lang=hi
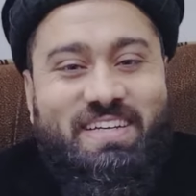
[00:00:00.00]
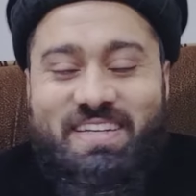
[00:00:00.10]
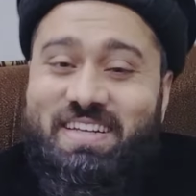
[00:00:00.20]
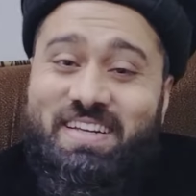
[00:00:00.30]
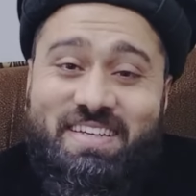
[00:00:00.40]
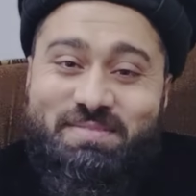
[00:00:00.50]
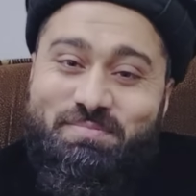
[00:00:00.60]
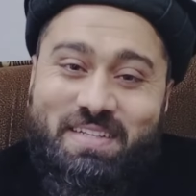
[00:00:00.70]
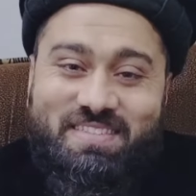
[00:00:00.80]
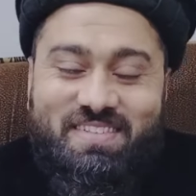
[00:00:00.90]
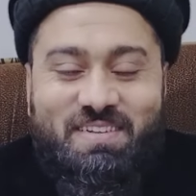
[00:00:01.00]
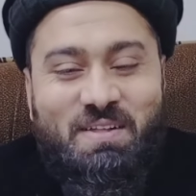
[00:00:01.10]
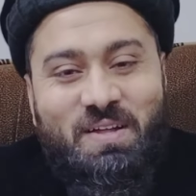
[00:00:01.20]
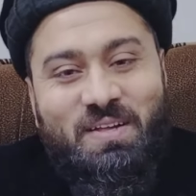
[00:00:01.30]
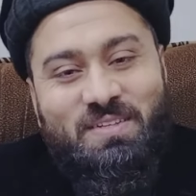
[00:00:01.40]
नहीं नहीं बस
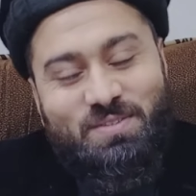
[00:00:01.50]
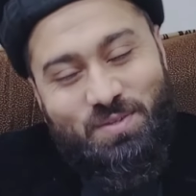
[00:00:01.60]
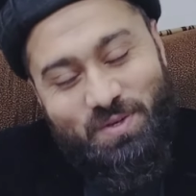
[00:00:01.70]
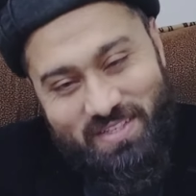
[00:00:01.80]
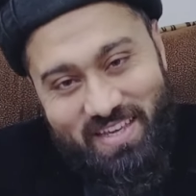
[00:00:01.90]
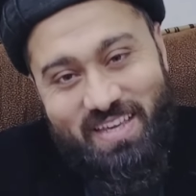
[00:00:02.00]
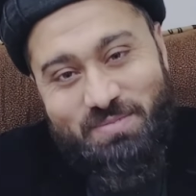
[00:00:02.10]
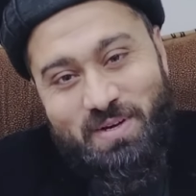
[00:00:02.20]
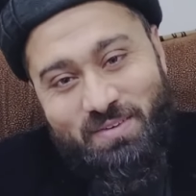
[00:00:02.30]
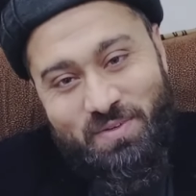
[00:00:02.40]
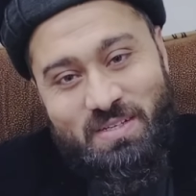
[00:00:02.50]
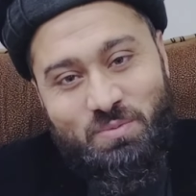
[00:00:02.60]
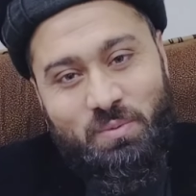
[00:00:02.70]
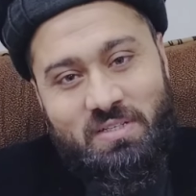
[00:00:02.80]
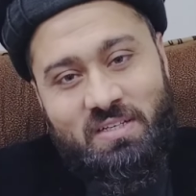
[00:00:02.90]
तो ये एक बड़ा फनी
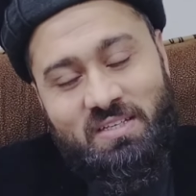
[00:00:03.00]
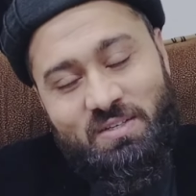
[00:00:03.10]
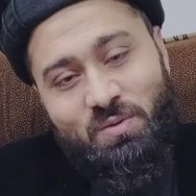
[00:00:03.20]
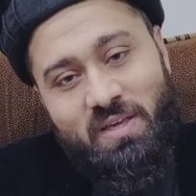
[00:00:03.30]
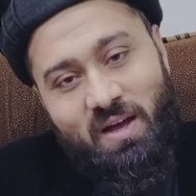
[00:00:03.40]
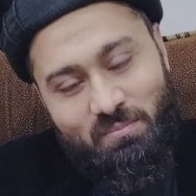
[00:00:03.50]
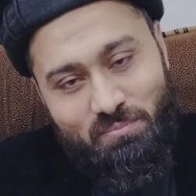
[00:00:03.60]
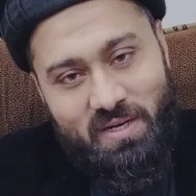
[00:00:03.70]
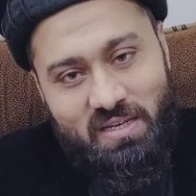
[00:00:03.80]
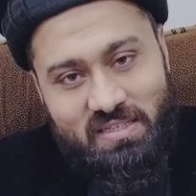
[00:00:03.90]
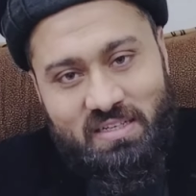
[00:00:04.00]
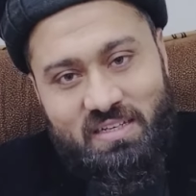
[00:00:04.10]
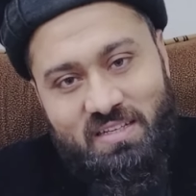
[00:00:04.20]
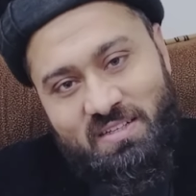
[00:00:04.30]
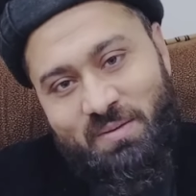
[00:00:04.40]
मोमेंट था क्योंकि हम बड़ा लेकर
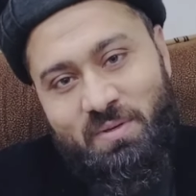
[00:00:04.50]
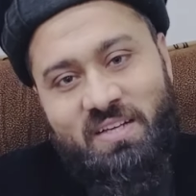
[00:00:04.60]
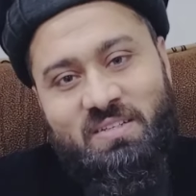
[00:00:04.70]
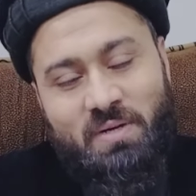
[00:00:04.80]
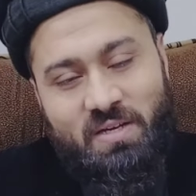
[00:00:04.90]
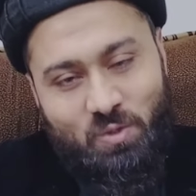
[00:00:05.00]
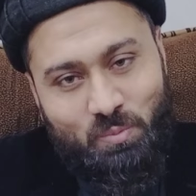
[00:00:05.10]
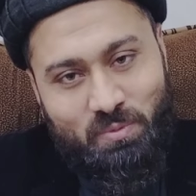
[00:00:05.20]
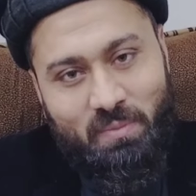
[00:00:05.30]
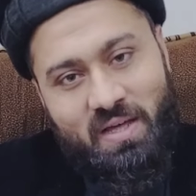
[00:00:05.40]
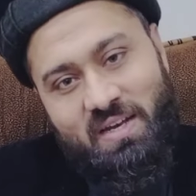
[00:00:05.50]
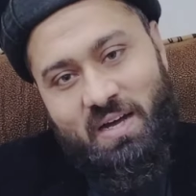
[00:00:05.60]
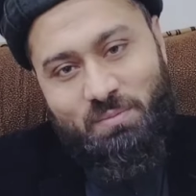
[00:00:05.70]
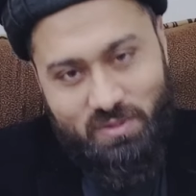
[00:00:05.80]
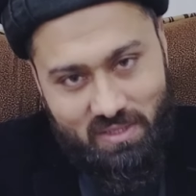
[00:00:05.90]
गए थे कि भाई आज हमारे ग्रुप का बड़ा
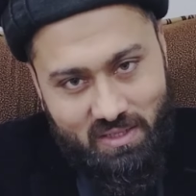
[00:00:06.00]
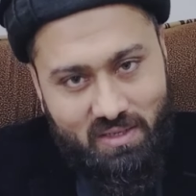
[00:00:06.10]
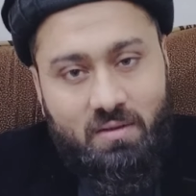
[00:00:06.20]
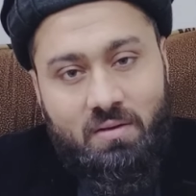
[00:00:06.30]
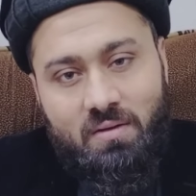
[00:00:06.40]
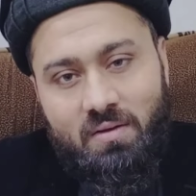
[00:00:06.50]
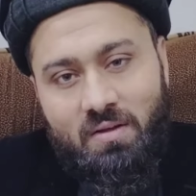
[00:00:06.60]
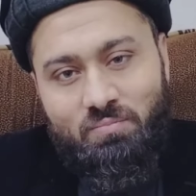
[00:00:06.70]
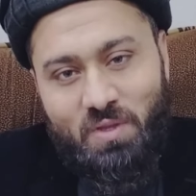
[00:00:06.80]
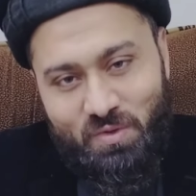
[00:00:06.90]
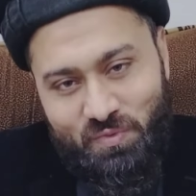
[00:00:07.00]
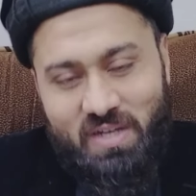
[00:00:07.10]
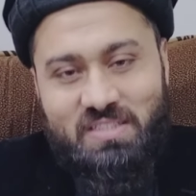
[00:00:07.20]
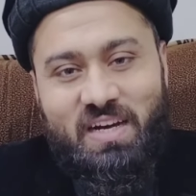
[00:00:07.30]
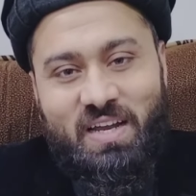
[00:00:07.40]
नाम हो जाएगा
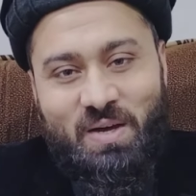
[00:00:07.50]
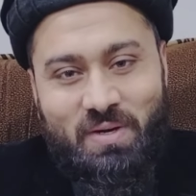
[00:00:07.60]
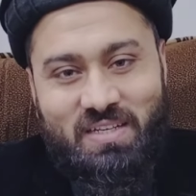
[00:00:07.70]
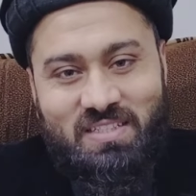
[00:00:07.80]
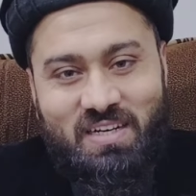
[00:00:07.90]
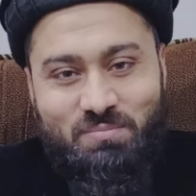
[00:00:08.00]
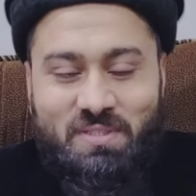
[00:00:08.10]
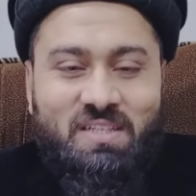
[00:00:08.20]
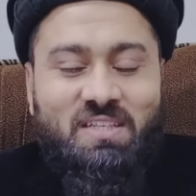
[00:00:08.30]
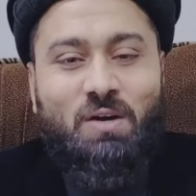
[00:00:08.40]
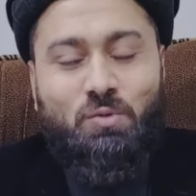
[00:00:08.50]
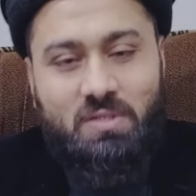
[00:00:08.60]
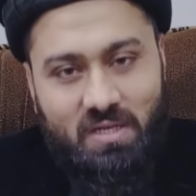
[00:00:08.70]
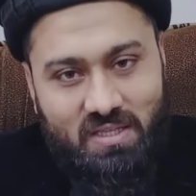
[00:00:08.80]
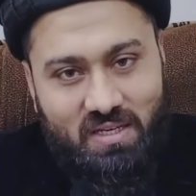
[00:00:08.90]
इरफान जा रहा है हमारे साथ पता नहीं क्या कुछ
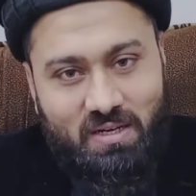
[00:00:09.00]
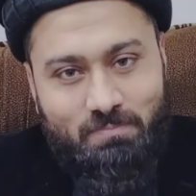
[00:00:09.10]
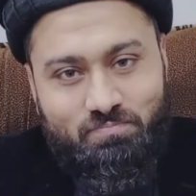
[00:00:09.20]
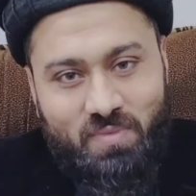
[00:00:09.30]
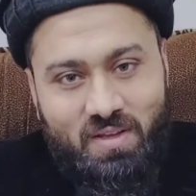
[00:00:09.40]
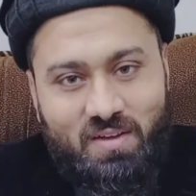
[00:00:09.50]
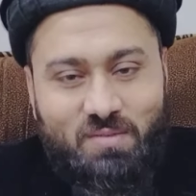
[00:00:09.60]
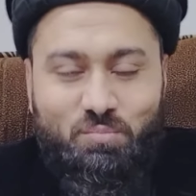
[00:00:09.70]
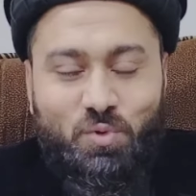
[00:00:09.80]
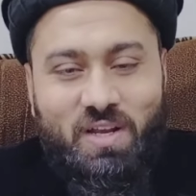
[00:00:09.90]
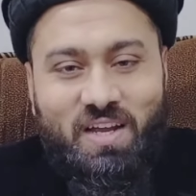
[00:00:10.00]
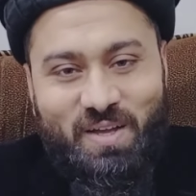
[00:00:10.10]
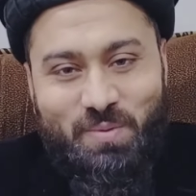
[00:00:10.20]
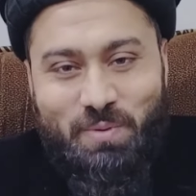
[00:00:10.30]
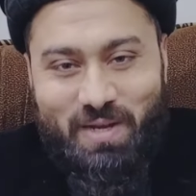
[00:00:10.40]
कर देगा पूरे इलाके
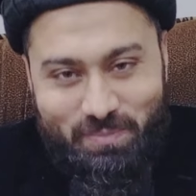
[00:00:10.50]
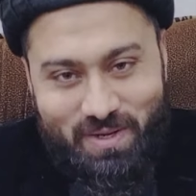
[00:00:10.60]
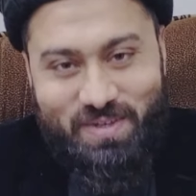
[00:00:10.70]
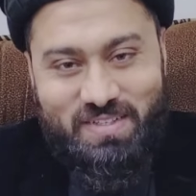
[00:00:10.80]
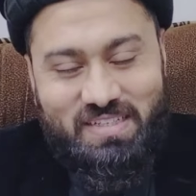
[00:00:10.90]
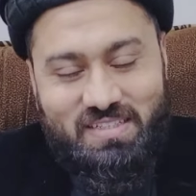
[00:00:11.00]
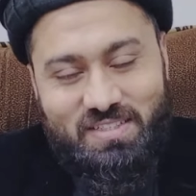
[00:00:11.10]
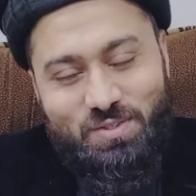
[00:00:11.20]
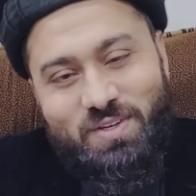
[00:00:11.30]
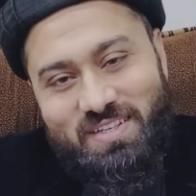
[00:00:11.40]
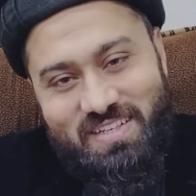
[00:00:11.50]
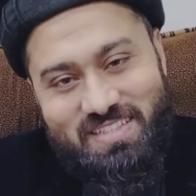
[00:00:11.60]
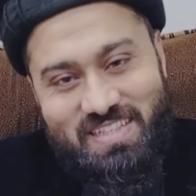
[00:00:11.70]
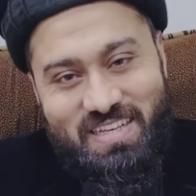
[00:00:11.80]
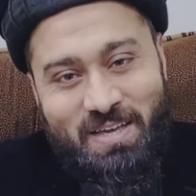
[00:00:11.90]
में बल्ले बल्ले हो जाएगी तो
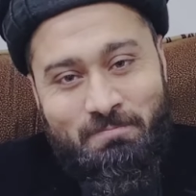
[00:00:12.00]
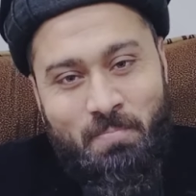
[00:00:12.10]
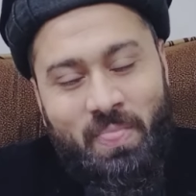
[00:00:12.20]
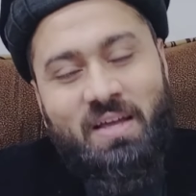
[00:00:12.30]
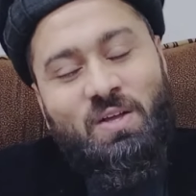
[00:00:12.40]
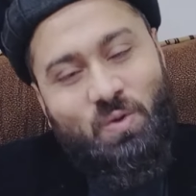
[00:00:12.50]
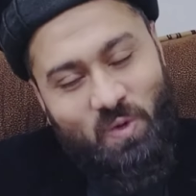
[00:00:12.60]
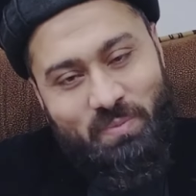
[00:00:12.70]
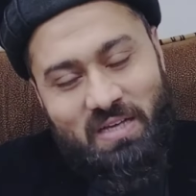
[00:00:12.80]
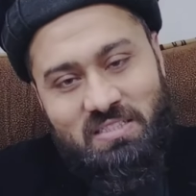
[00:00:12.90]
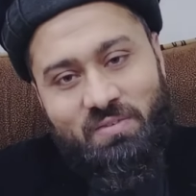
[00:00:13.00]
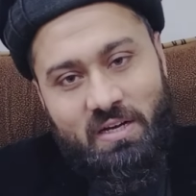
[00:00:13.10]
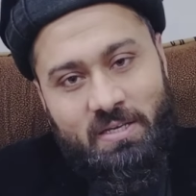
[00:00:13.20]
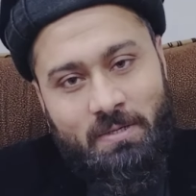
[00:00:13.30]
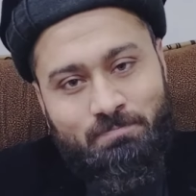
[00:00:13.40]
इसलिए कोई भी ऐसा
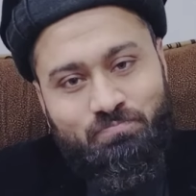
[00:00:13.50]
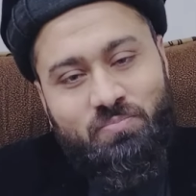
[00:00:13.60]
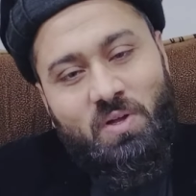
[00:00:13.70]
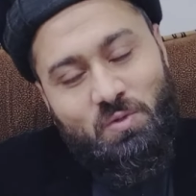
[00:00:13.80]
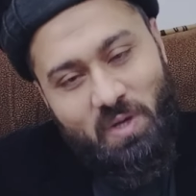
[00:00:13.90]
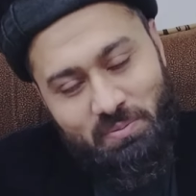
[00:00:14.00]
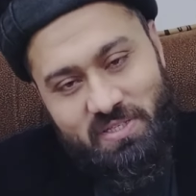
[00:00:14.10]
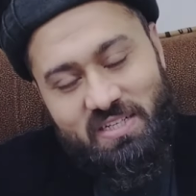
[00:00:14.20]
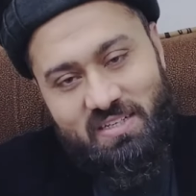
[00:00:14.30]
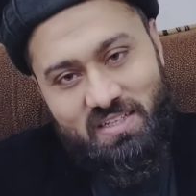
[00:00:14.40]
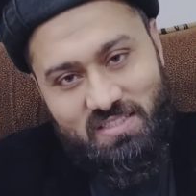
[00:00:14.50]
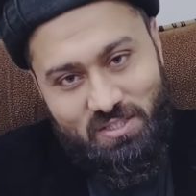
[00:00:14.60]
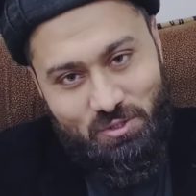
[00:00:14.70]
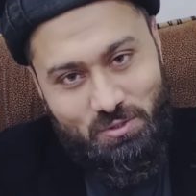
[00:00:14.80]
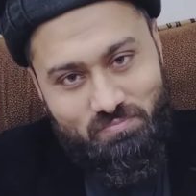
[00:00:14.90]
वाक्य जो आप शेयर करना
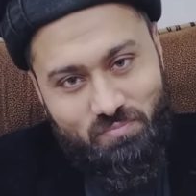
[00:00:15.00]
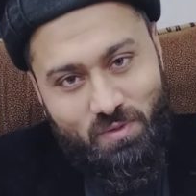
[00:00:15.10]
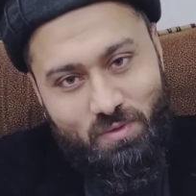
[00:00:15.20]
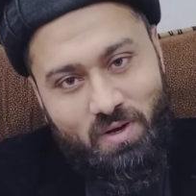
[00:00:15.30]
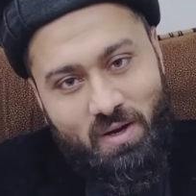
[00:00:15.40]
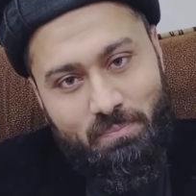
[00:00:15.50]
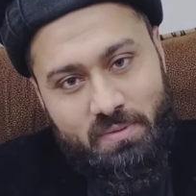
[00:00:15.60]
चाहते हो तो आप